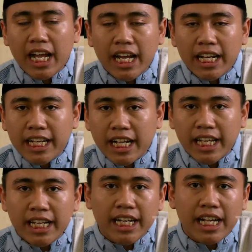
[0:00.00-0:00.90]
agar
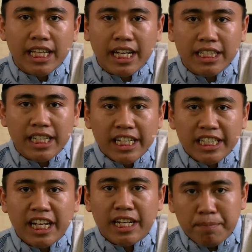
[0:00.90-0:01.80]
ikatan-ikatan
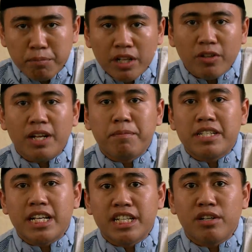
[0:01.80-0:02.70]
yang dibuat oleh
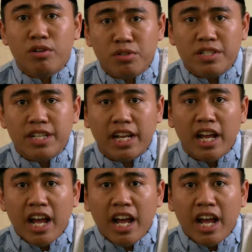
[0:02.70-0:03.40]
bangsa jin khususnya